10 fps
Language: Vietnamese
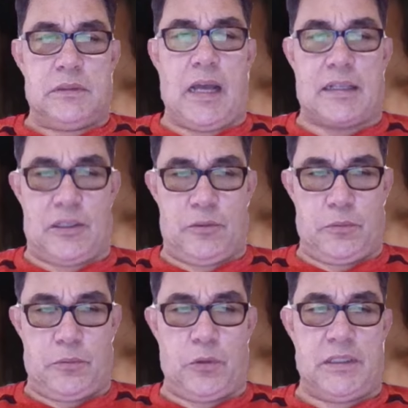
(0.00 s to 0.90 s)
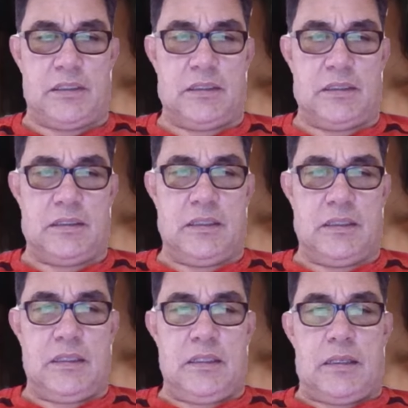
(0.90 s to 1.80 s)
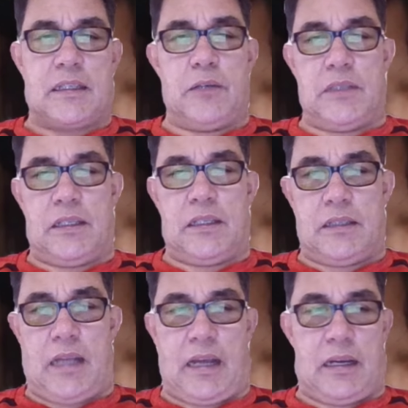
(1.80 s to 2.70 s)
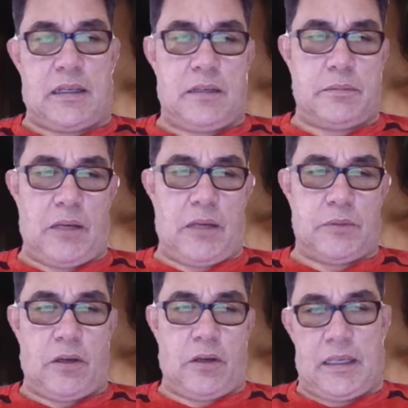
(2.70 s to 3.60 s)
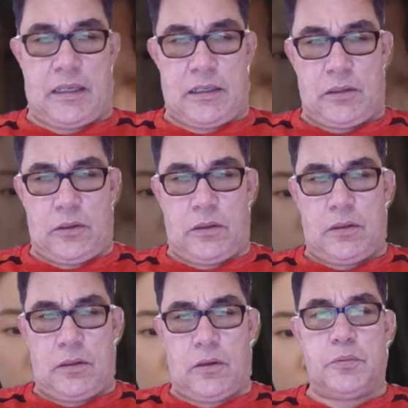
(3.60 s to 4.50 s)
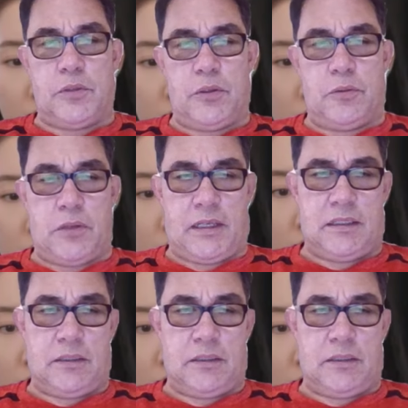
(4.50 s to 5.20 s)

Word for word: A Kiều mũi. A Kiều nhìn nàng cất giọng nhỏ nhẹ, ôn nhu nói: